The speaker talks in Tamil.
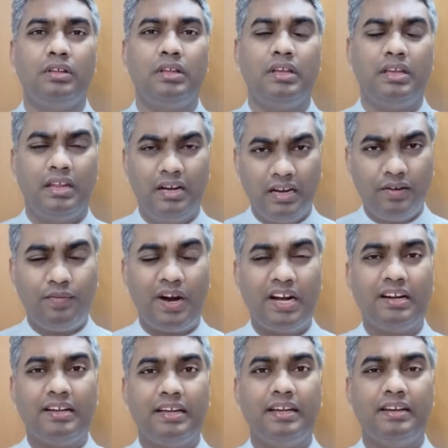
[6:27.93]
என்னடா
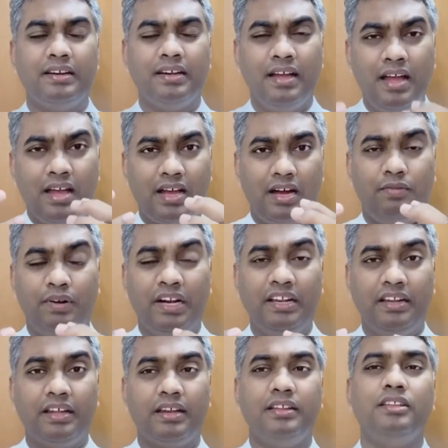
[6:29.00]
வாழ்க்கை என்று கவலை
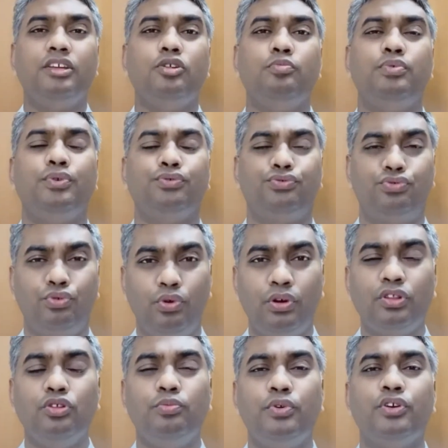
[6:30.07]
நிறைந்து இருப்போம்
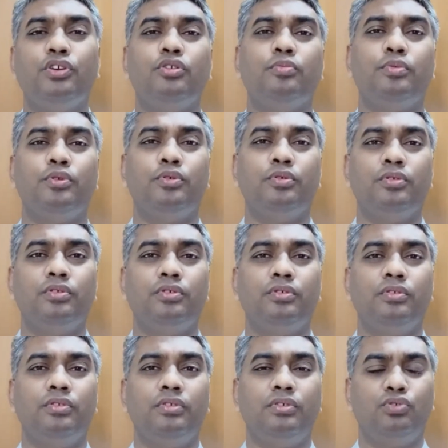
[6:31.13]
சோர்ந்து போயிருப்போம்
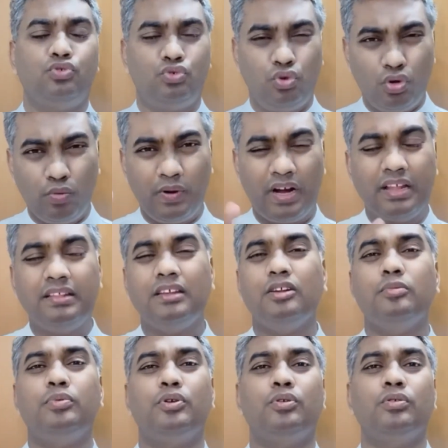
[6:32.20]
சோர்வடைந்து
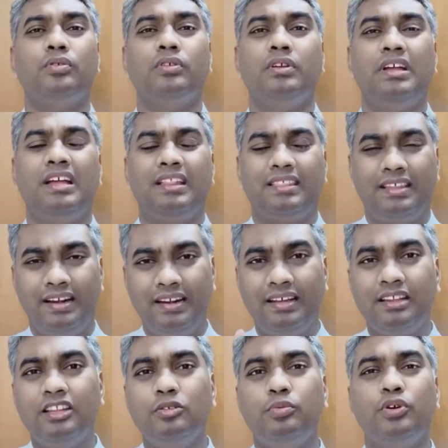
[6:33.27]
இருப்போம்
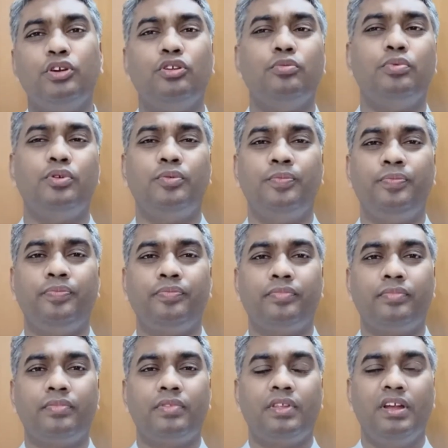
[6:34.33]
தளர்ந்து போயிருப்போம்
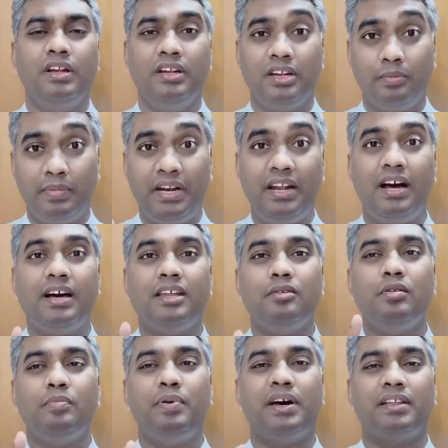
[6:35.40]
என்று நம்ம
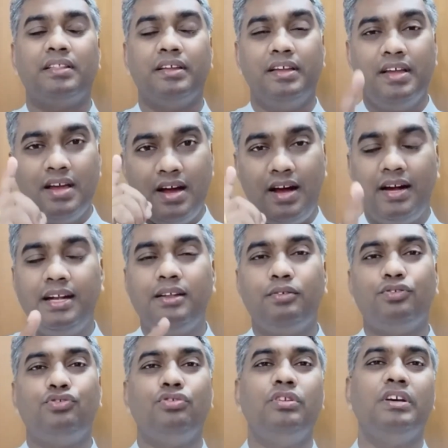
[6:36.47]
எல்லாரையுமே பார்த்து
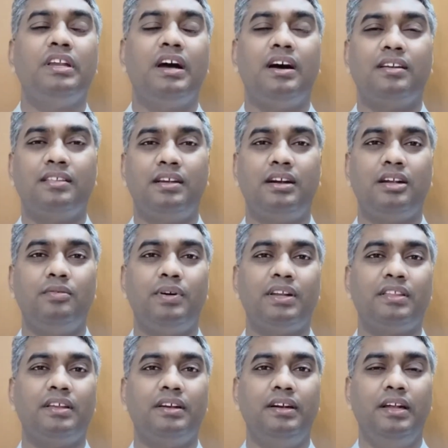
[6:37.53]
ஆண்டவர் சொல்லுகிற ஆறுதலான
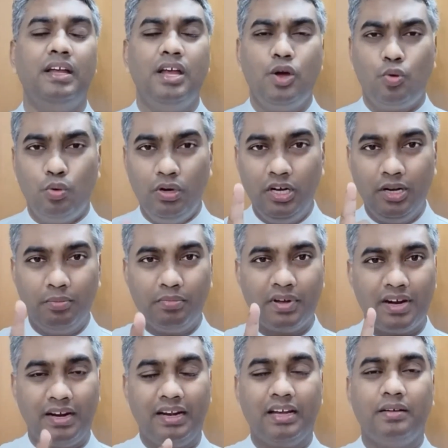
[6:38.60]
வார்த்தைகள் உள்ளம்
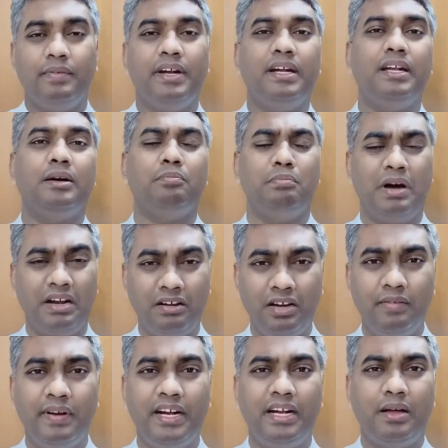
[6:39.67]
கலங்க வேண்டாம் மருள
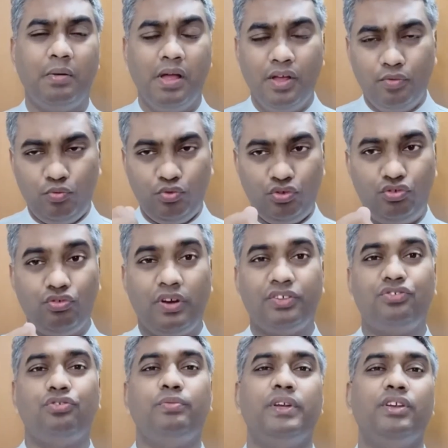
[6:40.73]
வேண்டாம்
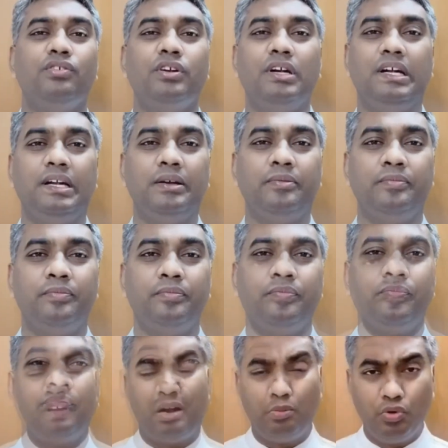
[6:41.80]
விசுவாசம் வையுங்கள்
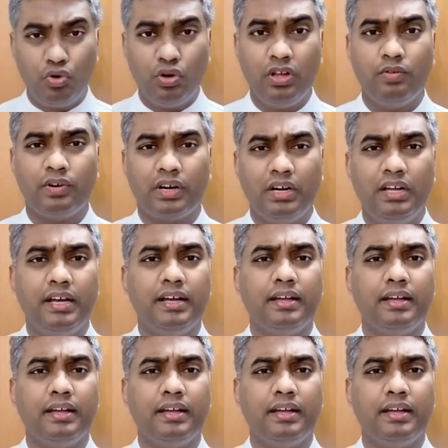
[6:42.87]
அன்புக்குரியவர்களே